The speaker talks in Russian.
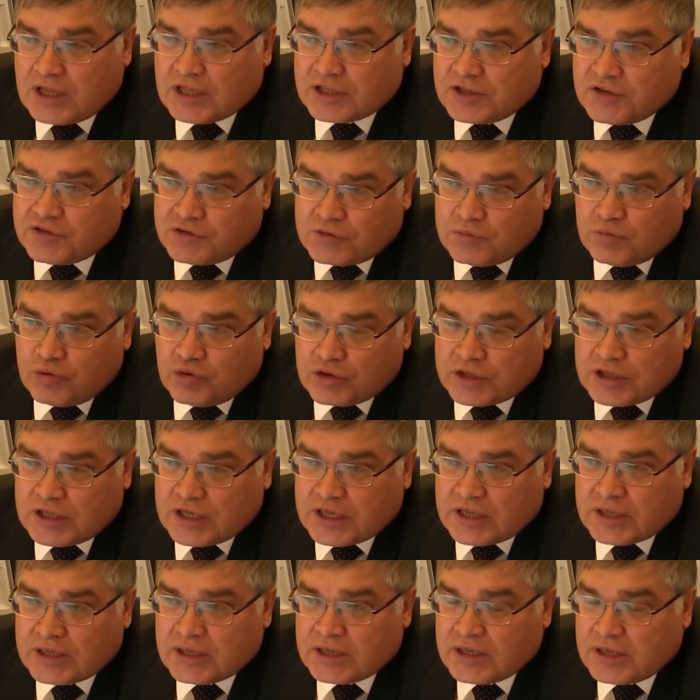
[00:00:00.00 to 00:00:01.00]
Андрей
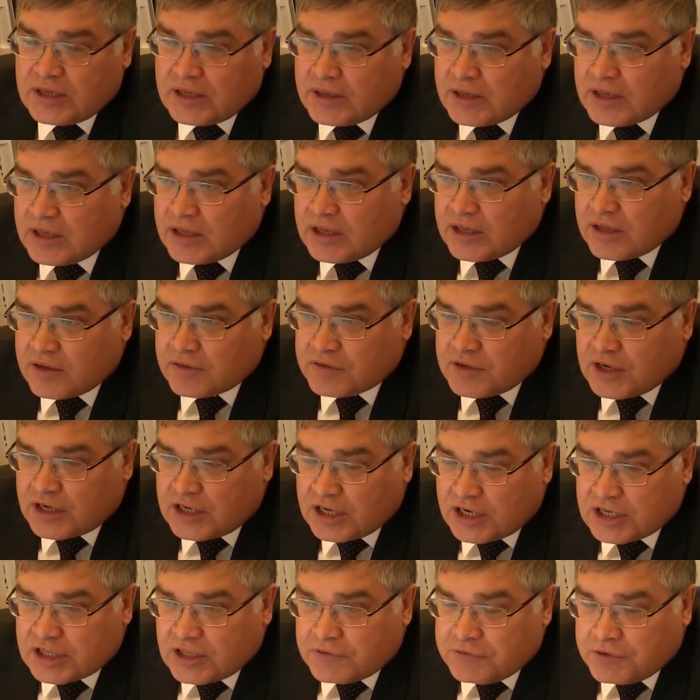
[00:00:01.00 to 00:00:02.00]
Алехин. Он поднял
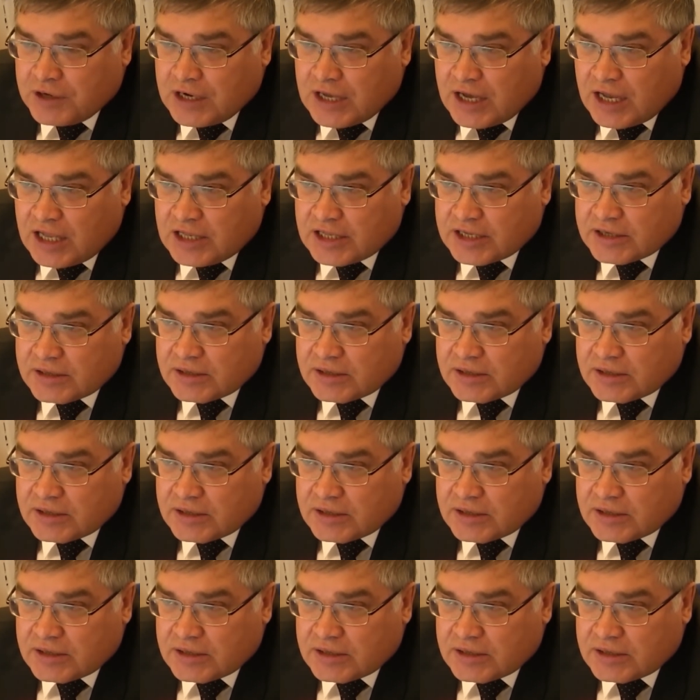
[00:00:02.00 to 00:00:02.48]
одну из самых